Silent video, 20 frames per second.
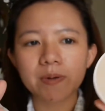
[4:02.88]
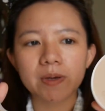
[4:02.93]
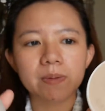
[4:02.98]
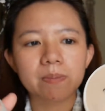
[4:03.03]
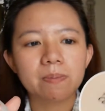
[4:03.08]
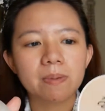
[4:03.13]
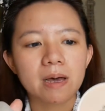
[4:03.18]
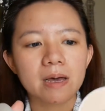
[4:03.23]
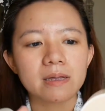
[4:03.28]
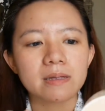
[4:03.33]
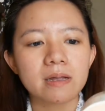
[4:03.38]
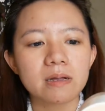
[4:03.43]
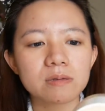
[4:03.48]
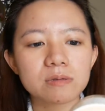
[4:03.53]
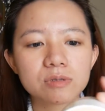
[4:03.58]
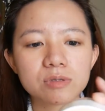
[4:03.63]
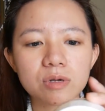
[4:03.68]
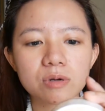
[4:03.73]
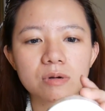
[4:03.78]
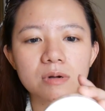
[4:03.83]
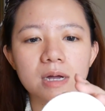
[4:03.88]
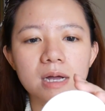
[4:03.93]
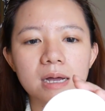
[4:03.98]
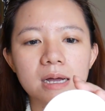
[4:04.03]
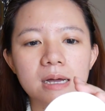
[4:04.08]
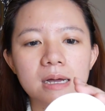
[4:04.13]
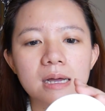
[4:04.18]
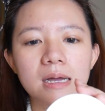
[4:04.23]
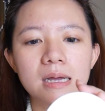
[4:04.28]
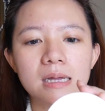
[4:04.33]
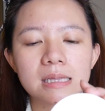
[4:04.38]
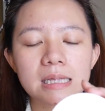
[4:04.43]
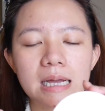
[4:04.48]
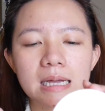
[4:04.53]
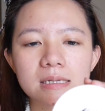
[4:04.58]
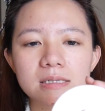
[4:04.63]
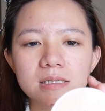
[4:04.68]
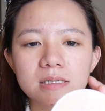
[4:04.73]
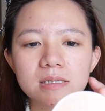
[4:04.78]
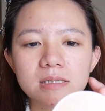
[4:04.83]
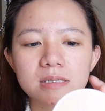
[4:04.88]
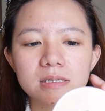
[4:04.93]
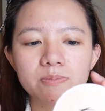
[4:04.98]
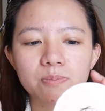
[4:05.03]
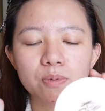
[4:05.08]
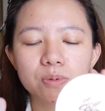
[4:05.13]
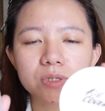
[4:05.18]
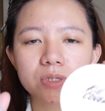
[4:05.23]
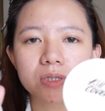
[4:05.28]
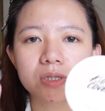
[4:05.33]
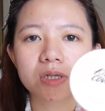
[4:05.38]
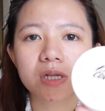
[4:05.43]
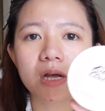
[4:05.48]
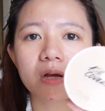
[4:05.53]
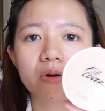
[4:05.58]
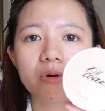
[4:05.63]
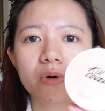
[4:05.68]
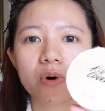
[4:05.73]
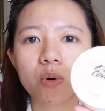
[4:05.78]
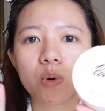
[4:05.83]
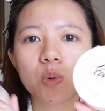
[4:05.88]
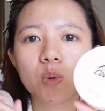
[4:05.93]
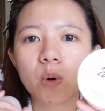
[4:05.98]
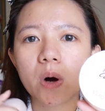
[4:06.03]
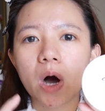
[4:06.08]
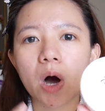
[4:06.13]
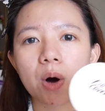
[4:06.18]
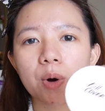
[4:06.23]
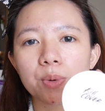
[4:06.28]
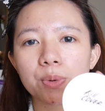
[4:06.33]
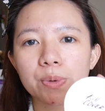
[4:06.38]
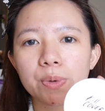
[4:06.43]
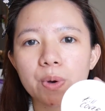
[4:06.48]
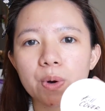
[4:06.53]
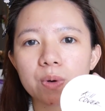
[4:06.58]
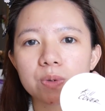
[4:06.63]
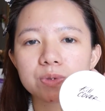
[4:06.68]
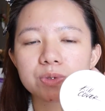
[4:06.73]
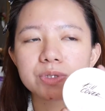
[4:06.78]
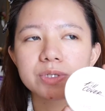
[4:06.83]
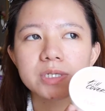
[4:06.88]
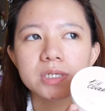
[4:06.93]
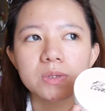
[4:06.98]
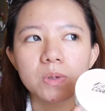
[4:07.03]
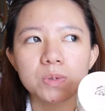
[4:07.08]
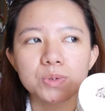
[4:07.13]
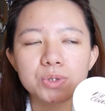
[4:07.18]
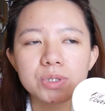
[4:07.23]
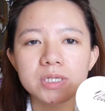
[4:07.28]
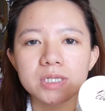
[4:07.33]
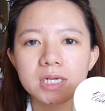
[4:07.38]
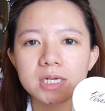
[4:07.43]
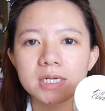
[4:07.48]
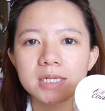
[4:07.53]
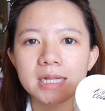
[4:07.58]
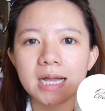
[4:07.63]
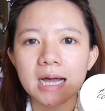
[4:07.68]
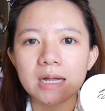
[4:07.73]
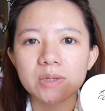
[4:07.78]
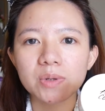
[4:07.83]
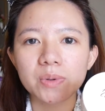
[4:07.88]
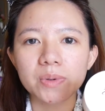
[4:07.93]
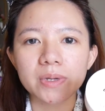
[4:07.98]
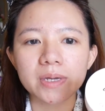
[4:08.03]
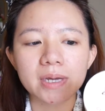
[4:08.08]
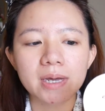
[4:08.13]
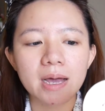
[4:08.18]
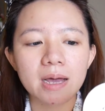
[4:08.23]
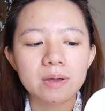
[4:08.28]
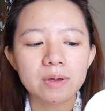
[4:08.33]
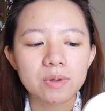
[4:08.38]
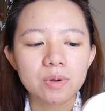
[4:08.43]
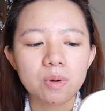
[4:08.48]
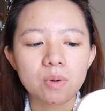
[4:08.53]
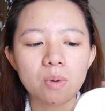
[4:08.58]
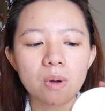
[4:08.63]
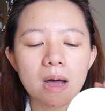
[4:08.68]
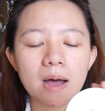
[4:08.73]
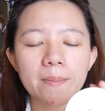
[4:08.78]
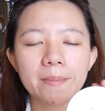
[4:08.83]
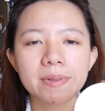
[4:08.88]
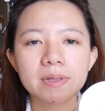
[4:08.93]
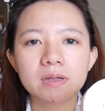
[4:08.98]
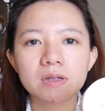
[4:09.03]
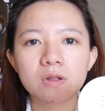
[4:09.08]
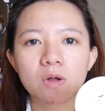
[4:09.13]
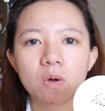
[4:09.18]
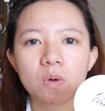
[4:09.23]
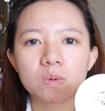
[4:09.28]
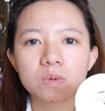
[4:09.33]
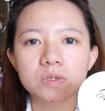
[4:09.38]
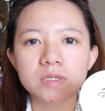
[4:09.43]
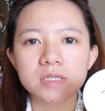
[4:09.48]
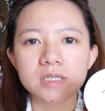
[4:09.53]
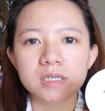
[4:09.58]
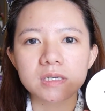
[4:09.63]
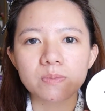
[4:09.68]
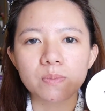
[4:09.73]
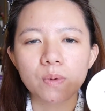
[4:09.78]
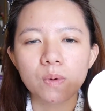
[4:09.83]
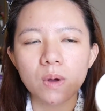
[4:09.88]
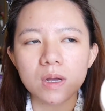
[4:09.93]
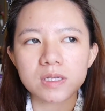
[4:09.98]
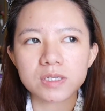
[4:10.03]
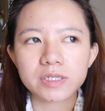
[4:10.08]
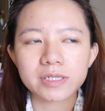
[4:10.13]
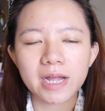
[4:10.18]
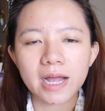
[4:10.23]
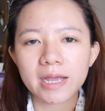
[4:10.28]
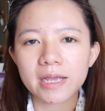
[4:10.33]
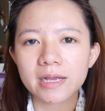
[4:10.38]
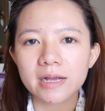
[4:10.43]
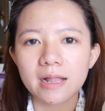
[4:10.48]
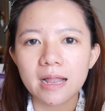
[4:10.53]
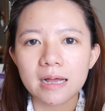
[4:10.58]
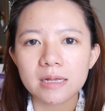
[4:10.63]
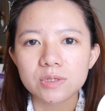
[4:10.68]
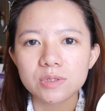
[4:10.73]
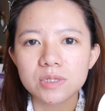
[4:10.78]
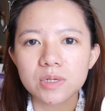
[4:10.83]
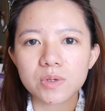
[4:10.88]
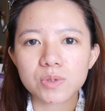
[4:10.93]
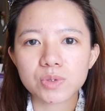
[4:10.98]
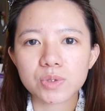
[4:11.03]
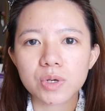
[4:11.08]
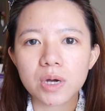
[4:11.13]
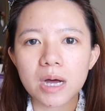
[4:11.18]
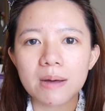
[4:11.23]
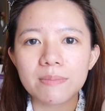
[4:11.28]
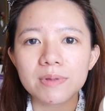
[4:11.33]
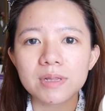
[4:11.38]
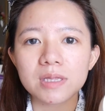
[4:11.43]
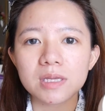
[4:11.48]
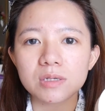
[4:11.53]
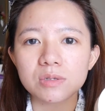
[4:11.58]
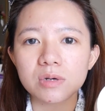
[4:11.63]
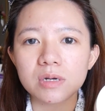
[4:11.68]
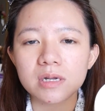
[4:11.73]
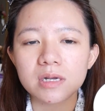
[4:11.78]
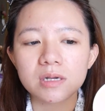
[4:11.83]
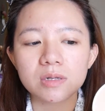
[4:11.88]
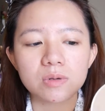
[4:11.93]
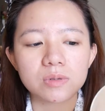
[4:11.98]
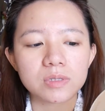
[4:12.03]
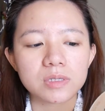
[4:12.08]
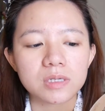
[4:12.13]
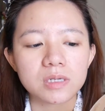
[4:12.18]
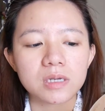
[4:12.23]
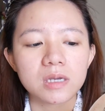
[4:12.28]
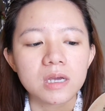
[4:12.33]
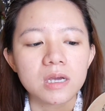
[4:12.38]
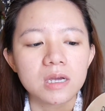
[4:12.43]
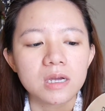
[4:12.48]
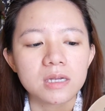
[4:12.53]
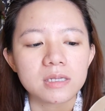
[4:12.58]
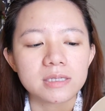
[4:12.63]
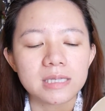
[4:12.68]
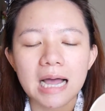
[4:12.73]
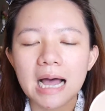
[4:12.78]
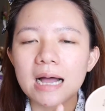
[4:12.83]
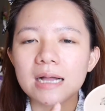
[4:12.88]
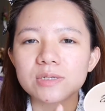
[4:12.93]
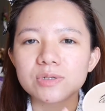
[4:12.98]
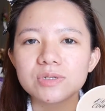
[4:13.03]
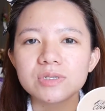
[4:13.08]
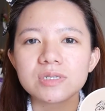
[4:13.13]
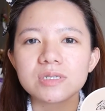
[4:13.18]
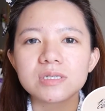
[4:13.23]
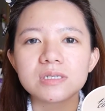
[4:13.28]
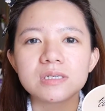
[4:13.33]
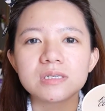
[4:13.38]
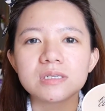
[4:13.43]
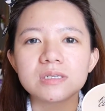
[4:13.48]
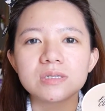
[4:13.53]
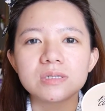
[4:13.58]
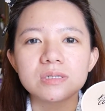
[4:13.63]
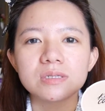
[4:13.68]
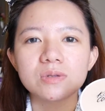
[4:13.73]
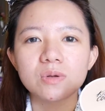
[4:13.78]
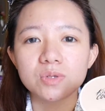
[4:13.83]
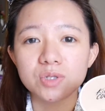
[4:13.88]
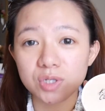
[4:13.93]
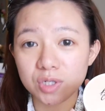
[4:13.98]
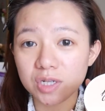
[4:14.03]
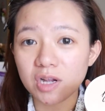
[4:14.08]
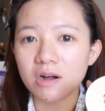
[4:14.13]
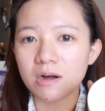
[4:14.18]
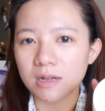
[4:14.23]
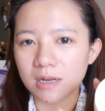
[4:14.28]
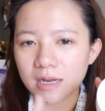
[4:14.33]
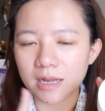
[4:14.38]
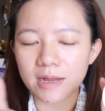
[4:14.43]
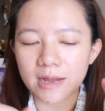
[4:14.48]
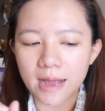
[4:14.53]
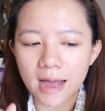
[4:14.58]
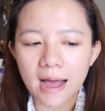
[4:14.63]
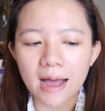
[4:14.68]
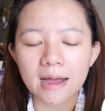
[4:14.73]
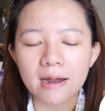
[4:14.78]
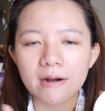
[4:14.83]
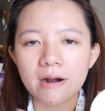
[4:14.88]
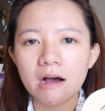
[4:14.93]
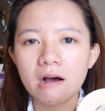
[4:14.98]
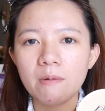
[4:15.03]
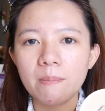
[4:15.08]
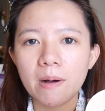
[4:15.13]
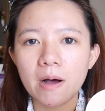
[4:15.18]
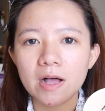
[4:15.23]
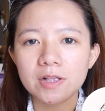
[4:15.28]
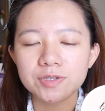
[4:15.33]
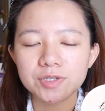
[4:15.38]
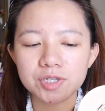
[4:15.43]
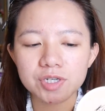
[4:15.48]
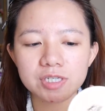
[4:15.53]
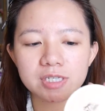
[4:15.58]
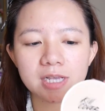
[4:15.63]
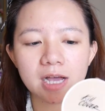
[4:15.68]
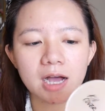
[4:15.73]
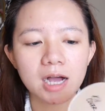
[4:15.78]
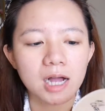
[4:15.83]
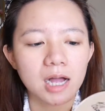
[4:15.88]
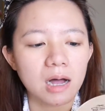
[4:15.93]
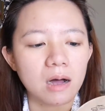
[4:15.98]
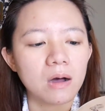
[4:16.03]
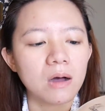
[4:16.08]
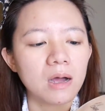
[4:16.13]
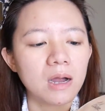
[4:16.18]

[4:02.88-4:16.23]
品牌当中啊，它不止内容物好用，就是我觉得相信大家都应该也用过他们的东西，不管是哪一个啦，就是我觉得他们底妆类的东西，大家就是都知道很厉害，然后包含遮瑕膏，